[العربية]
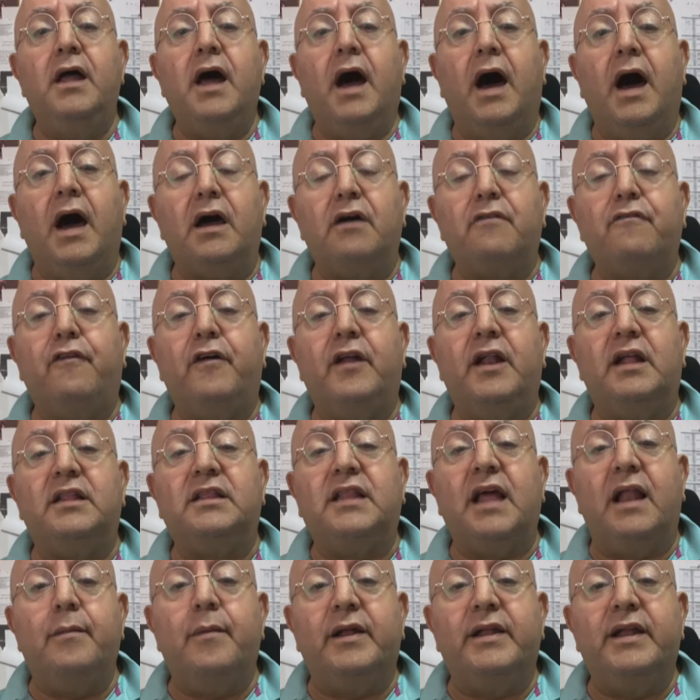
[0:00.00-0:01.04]
أقفلت
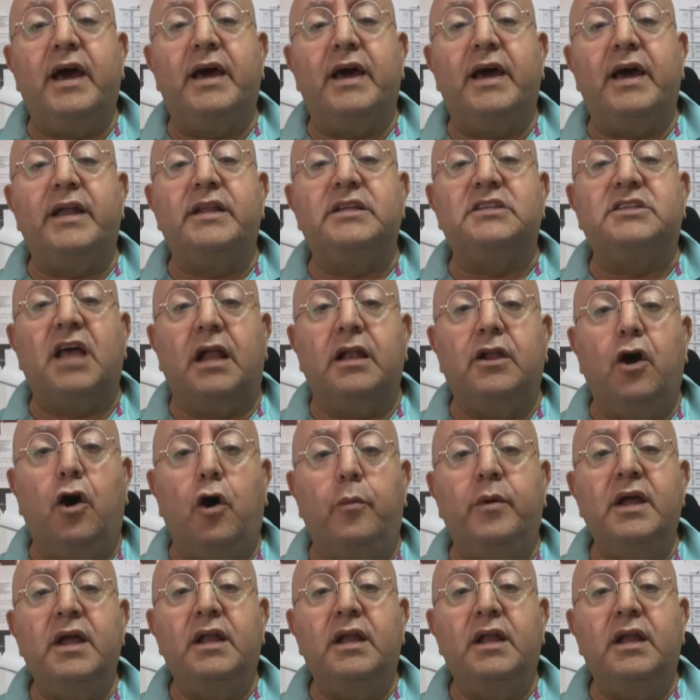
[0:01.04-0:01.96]
المدارس اليوم